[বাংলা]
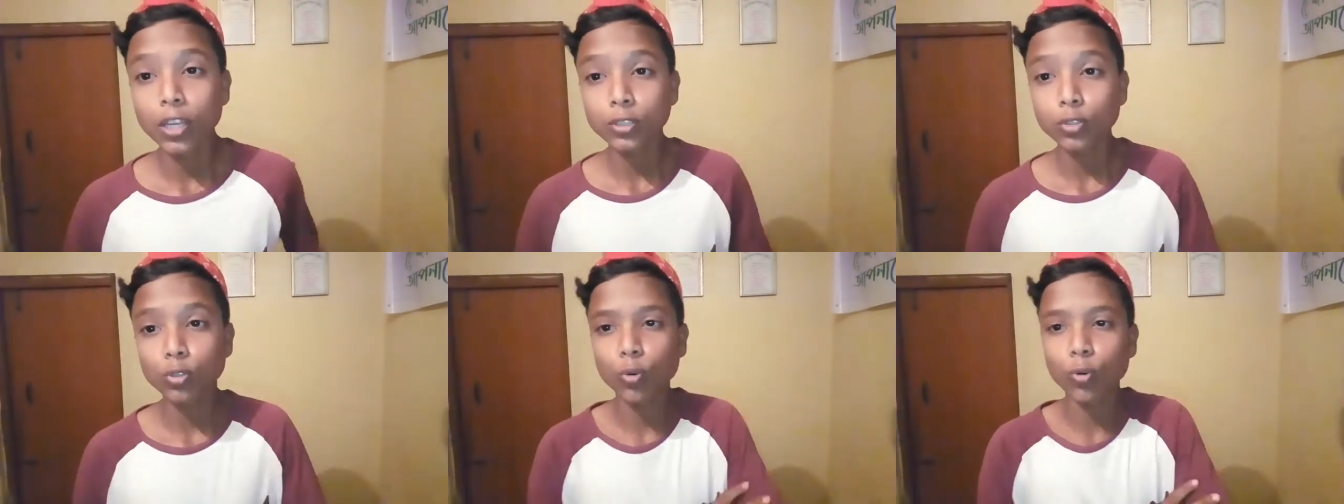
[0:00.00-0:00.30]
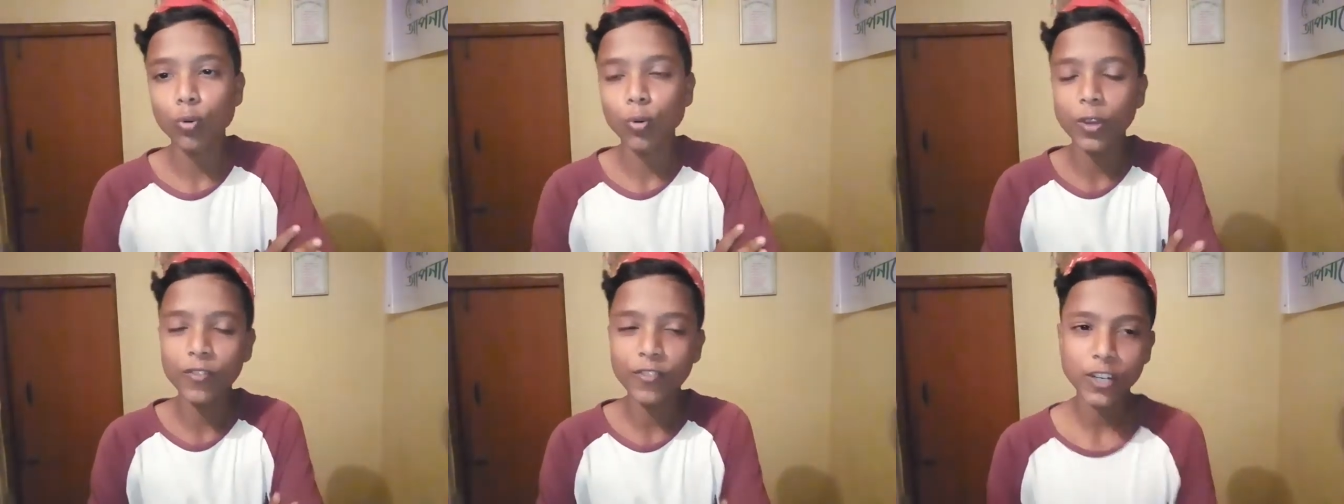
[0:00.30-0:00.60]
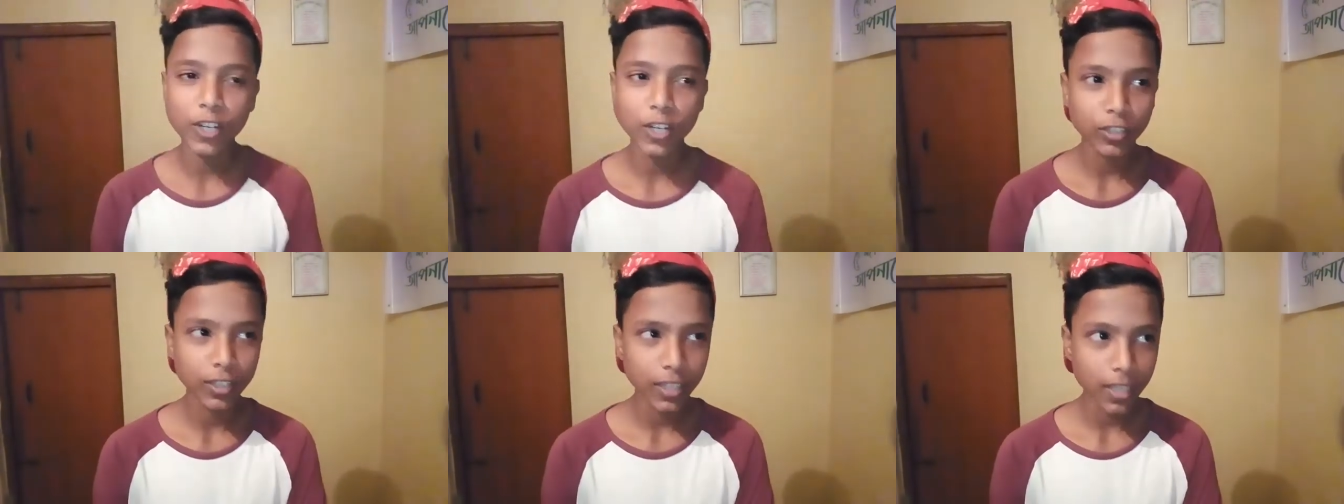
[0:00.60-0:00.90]
তো ওই
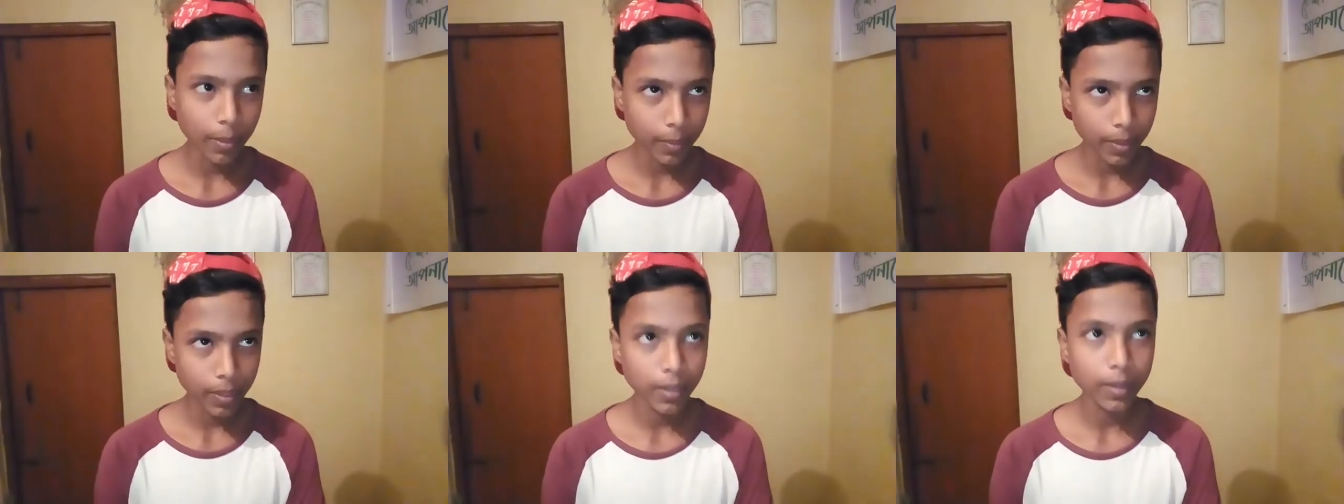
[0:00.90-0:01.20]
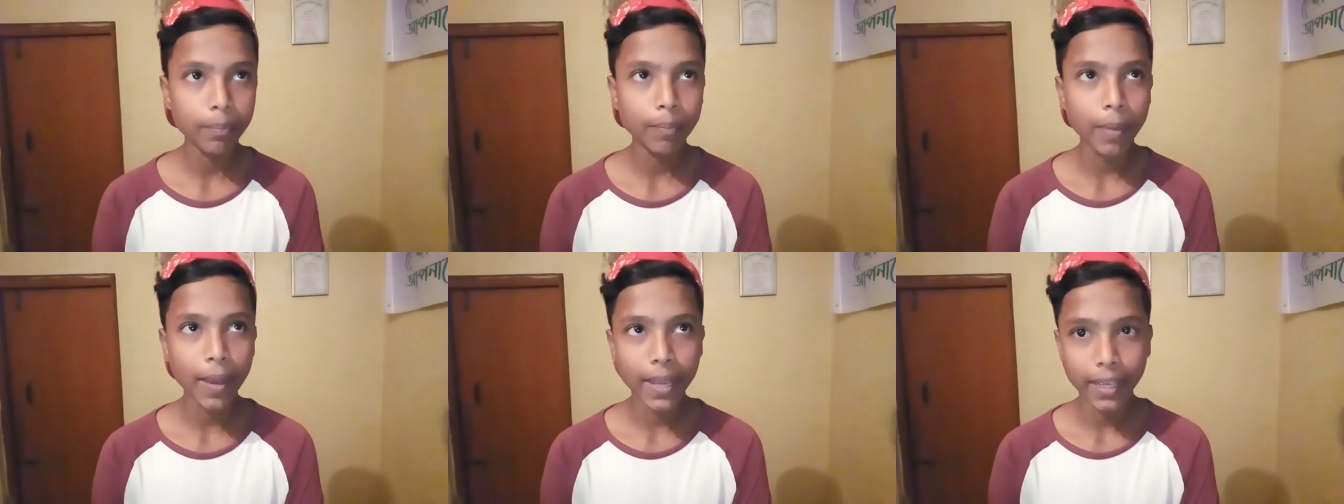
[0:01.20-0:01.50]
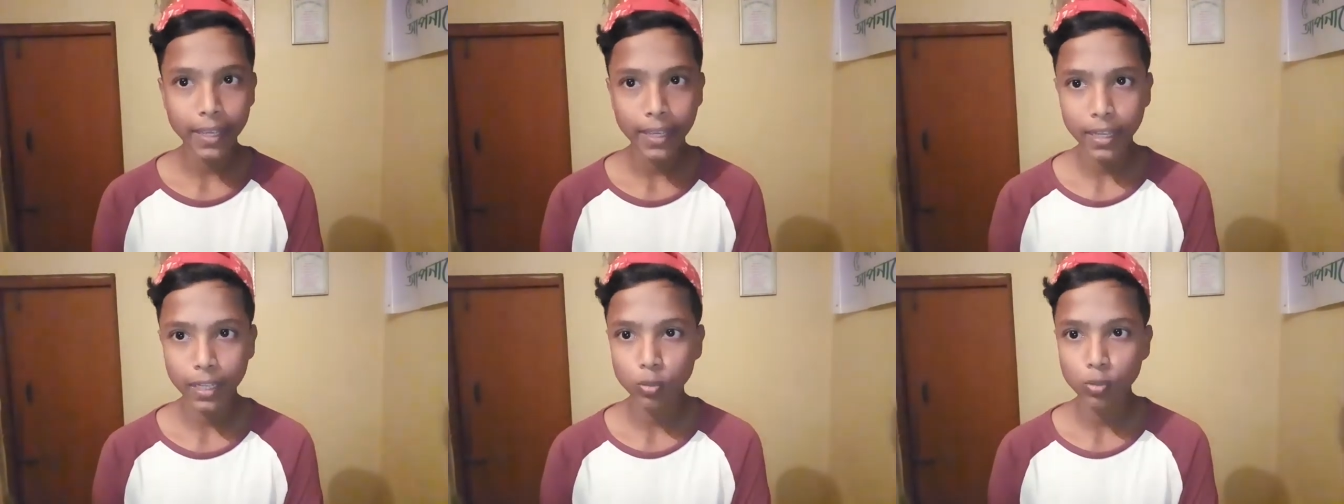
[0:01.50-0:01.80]
ভিডিওতে আমি
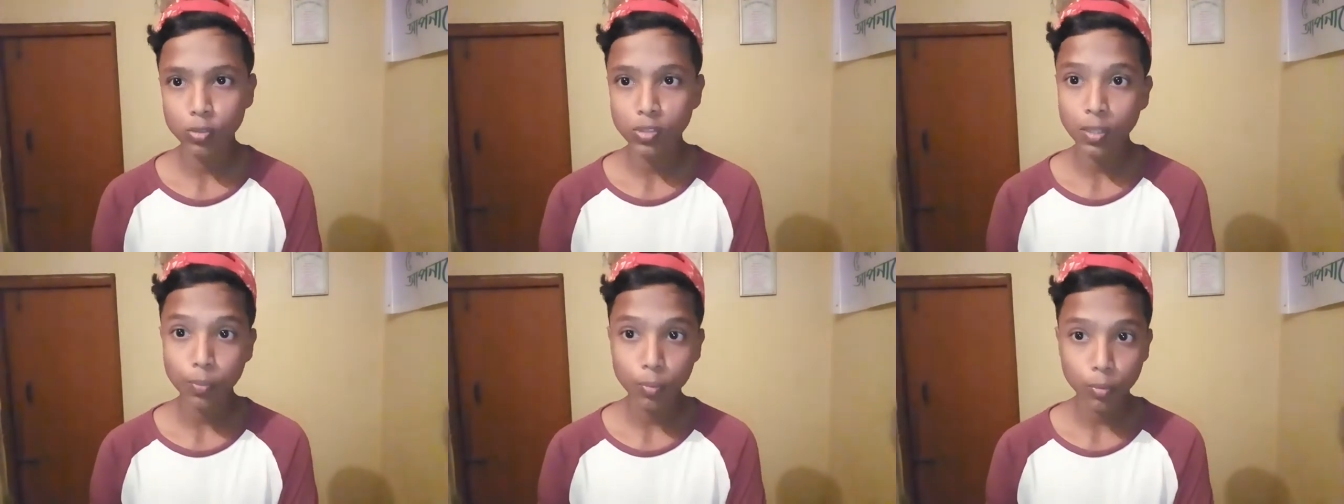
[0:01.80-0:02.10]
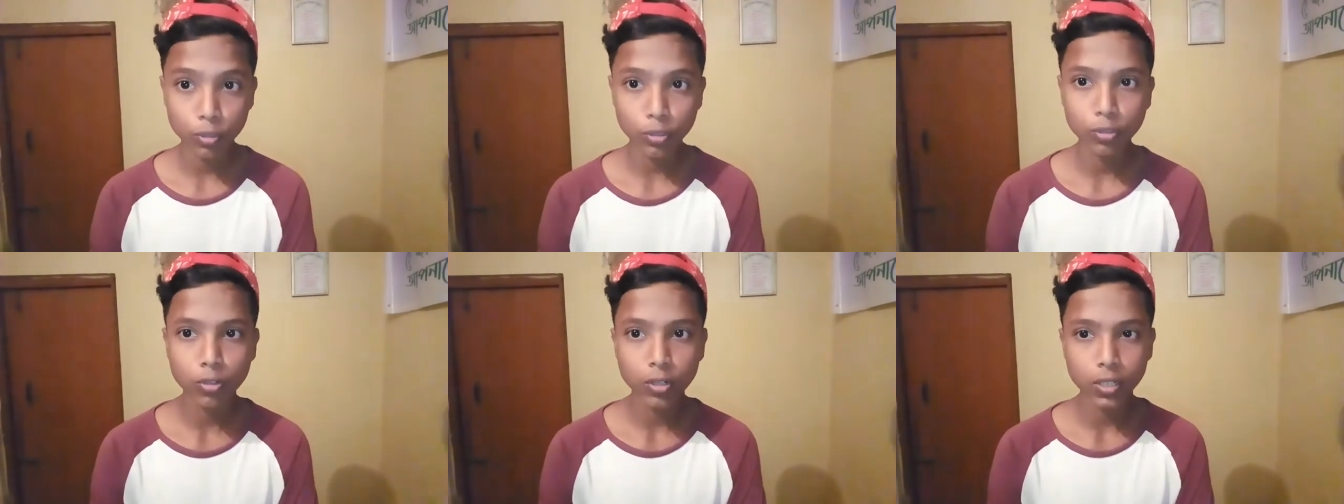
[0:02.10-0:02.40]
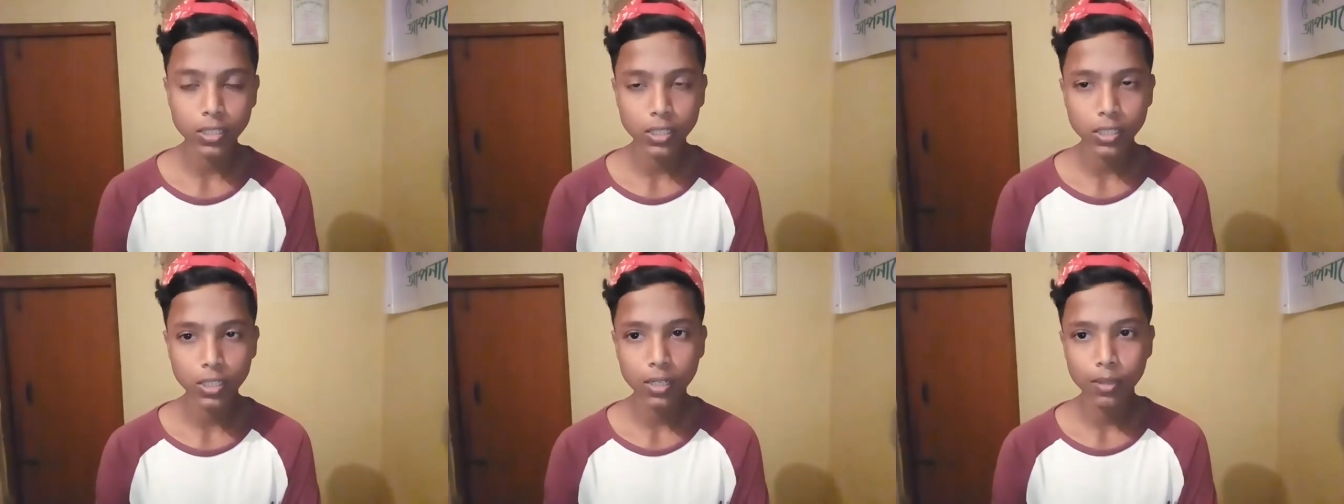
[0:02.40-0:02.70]
ভাইকে একটু সাপোর্ট
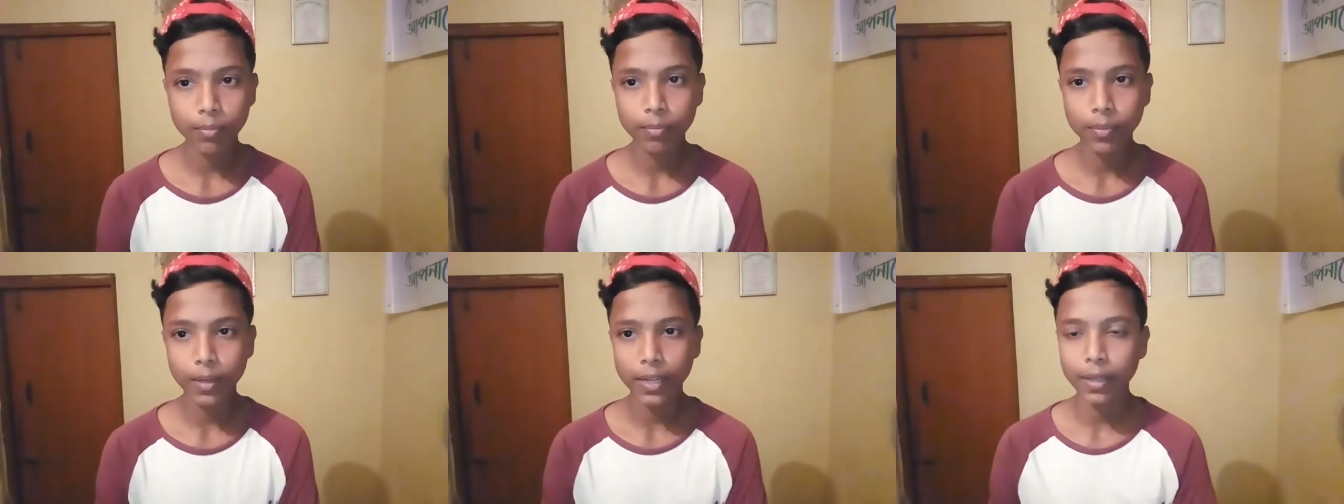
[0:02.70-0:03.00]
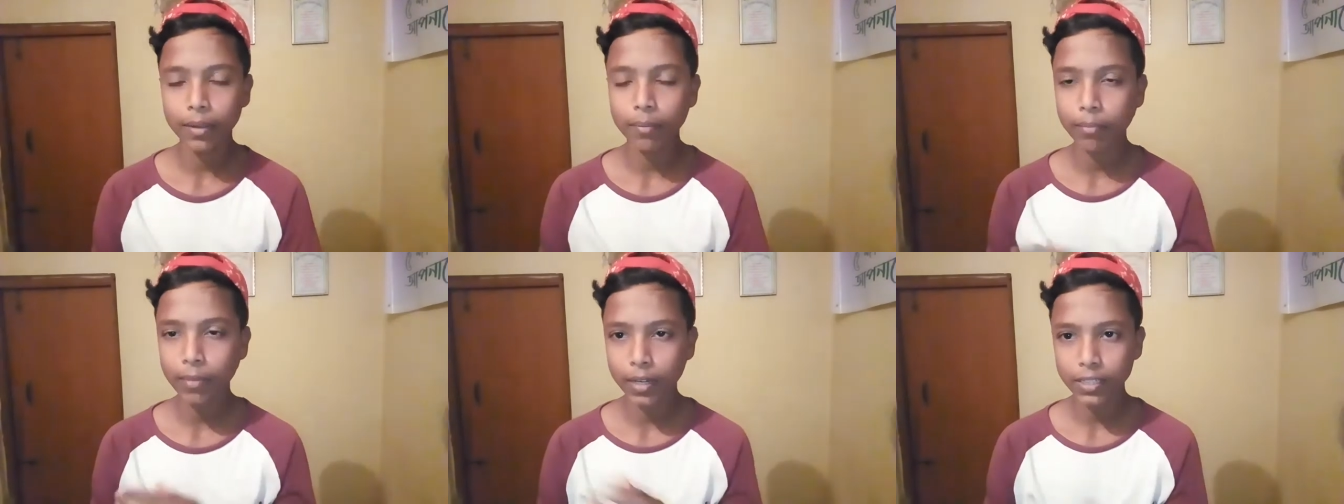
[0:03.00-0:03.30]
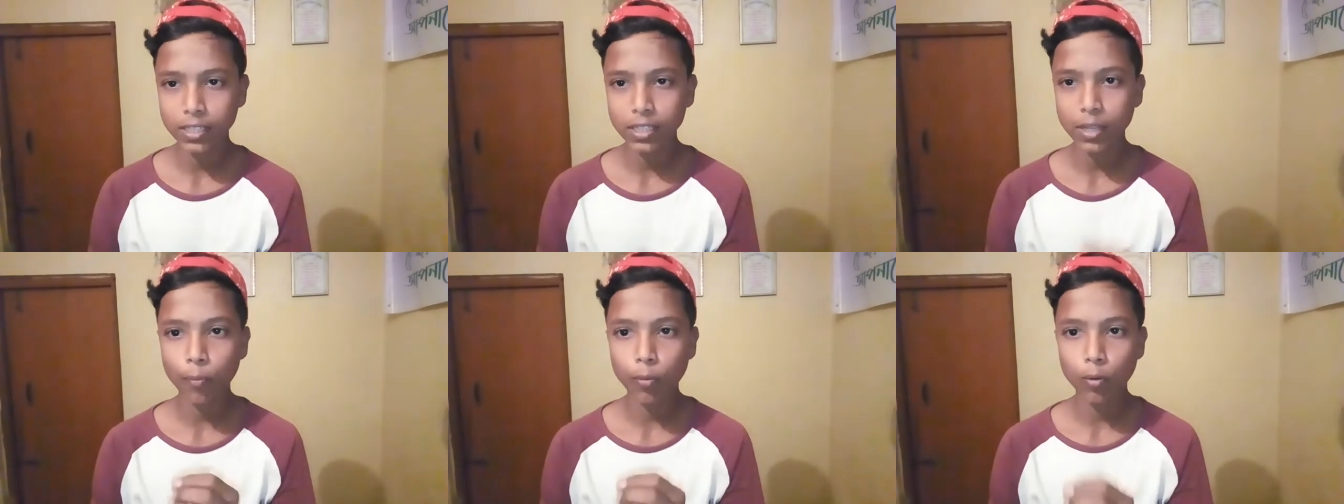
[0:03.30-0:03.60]
করেছিলাম মানে মানে
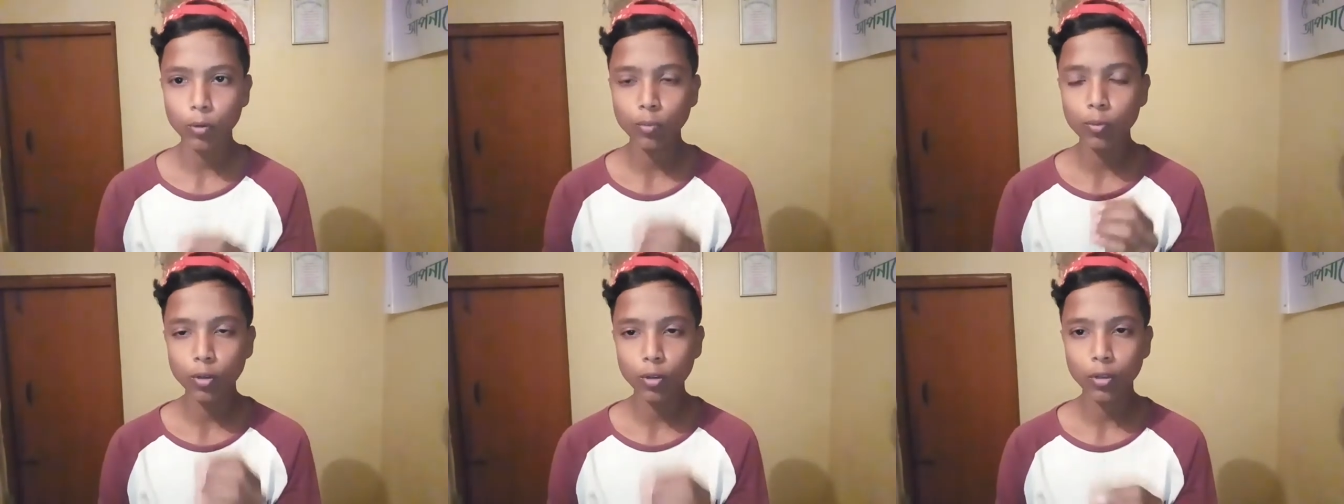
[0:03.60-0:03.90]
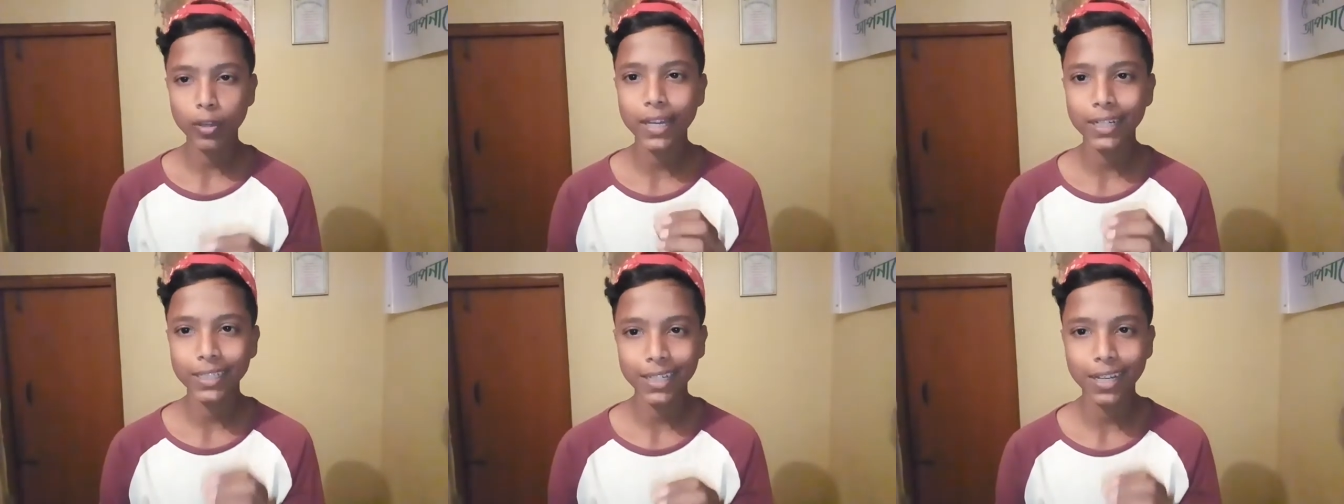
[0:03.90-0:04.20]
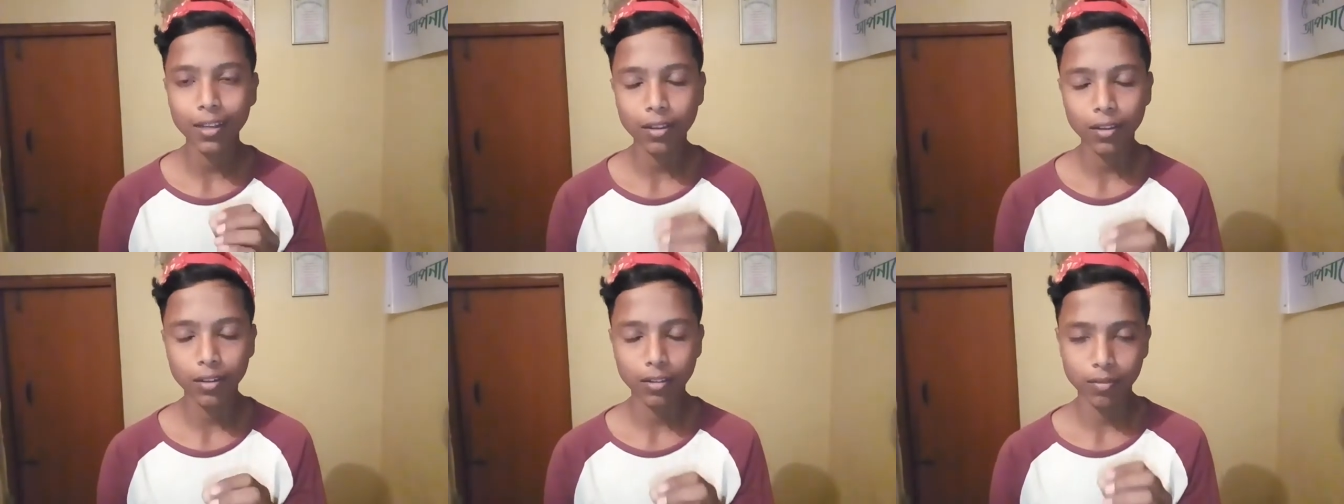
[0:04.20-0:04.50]
সাপোর্টমূলক একটা